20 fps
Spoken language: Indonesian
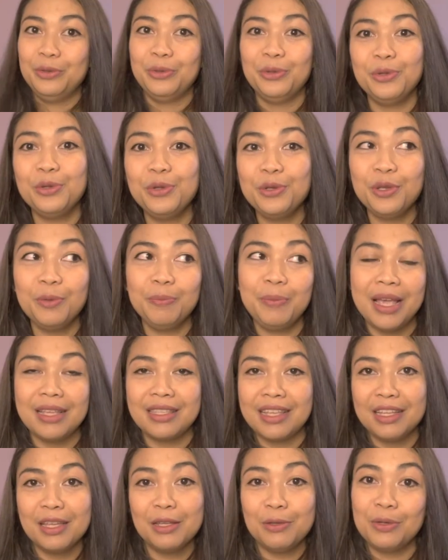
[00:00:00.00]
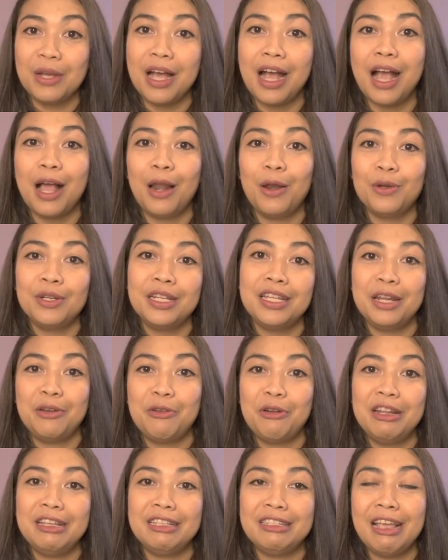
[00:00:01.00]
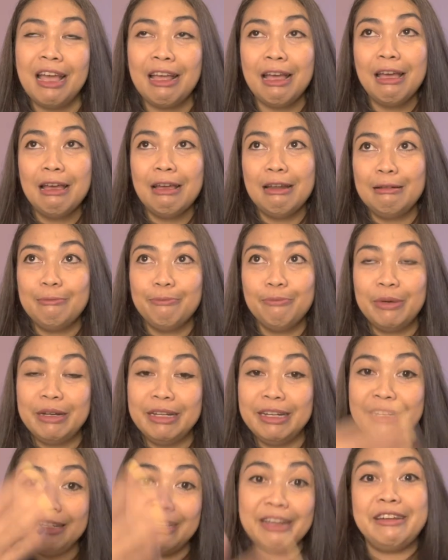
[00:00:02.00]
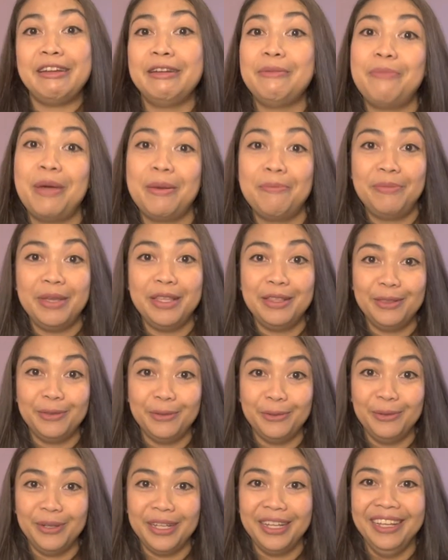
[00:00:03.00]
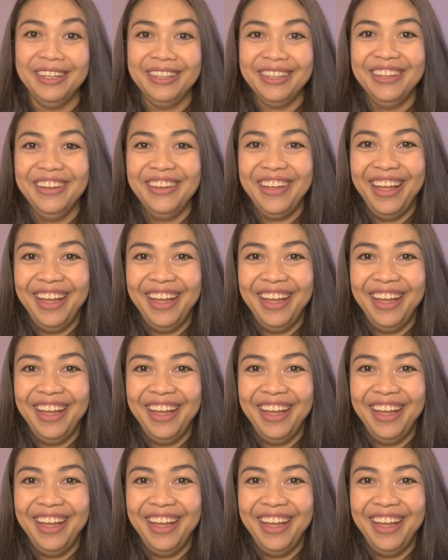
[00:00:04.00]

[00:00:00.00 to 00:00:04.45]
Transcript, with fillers: dulu biasanya juga kalau di Indonesia berdirinya di depan pintu gitu